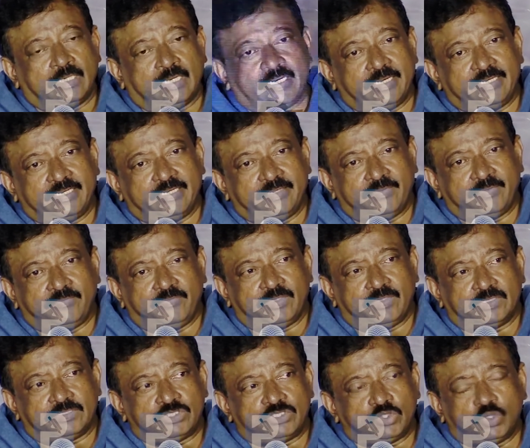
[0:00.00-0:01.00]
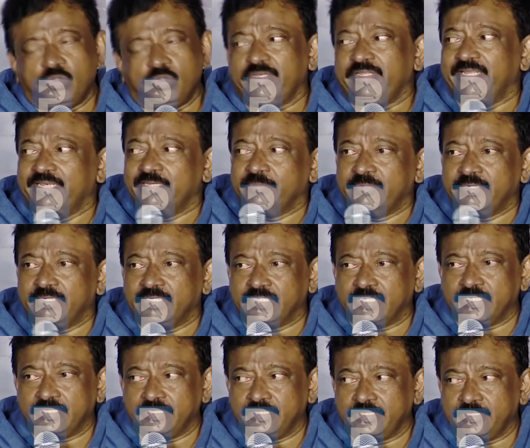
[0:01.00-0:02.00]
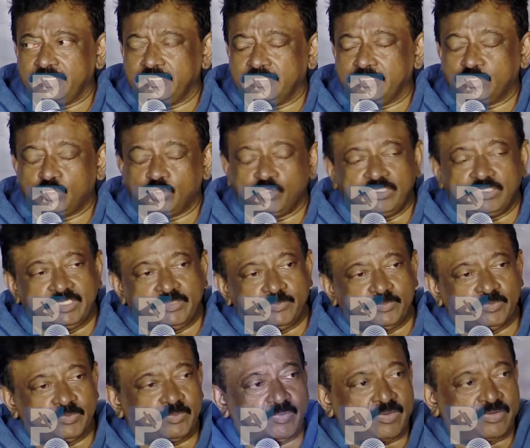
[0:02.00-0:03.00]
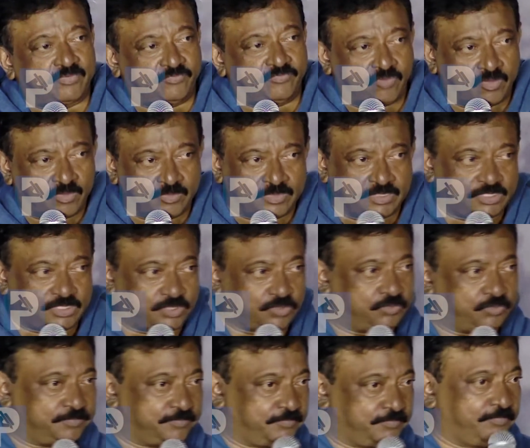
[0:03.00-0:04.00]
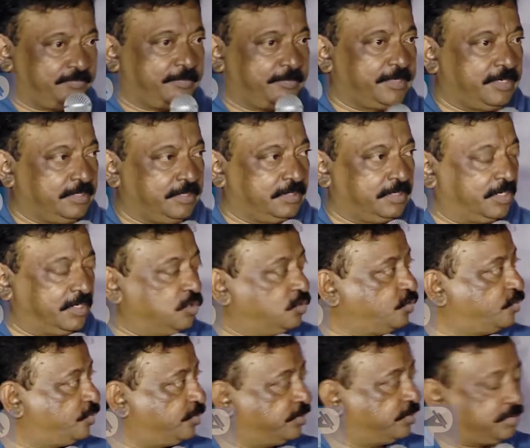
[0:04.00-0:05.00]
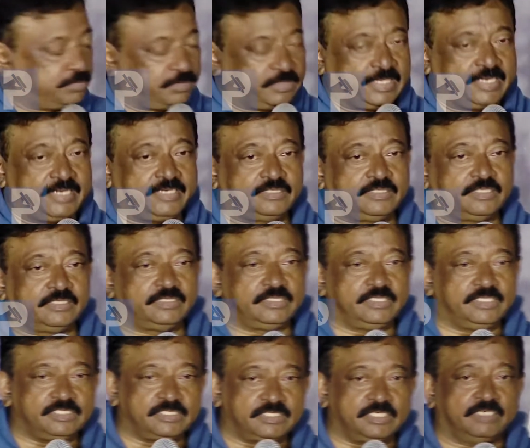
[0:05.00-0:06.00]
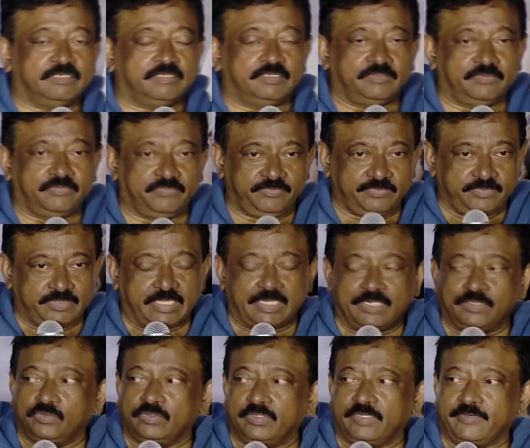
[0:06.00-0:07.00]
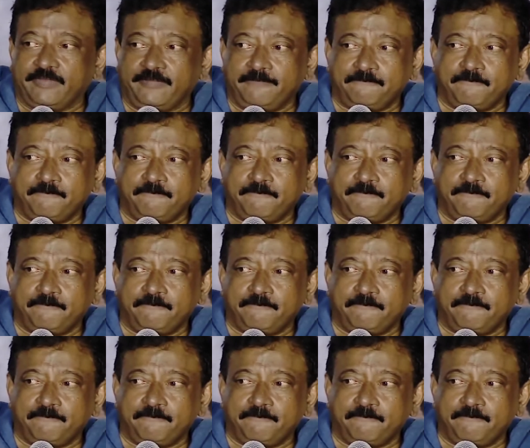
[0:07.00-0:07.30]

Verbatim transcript: అంటే స్టోరీ ఎలిమెంట్ కానీ సుదీప్ పర్ఫార్మెన్సు అనూప్ డైరెక్టర్ తీసిన విధానం కానీ